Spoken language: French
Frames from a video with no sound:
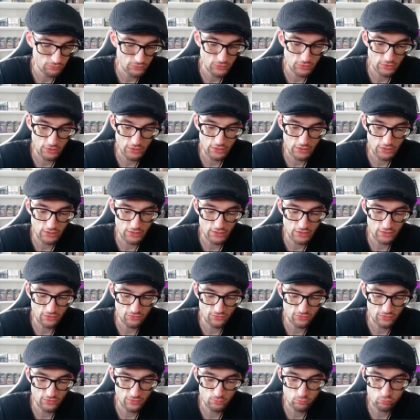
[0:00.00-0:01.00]
très
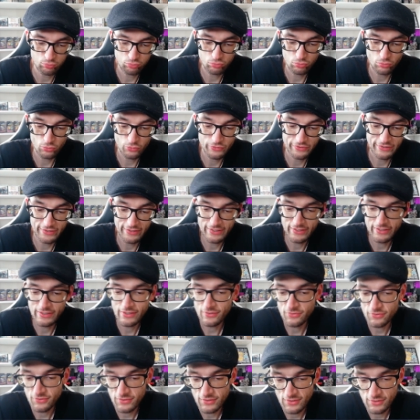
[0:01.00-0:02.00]
classique pour
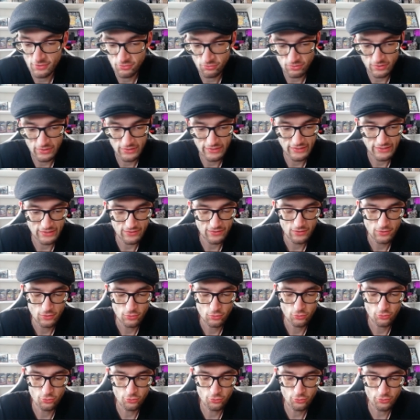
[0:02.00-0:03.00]
décrire ce qu'il y a sur la carte.
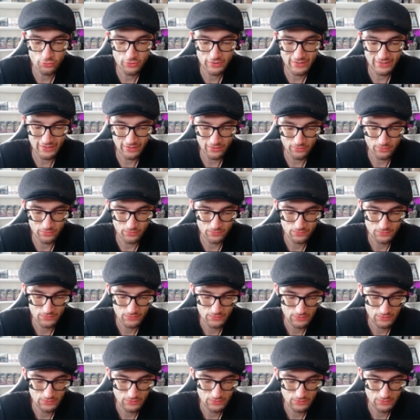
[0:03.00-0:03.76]
Lucario,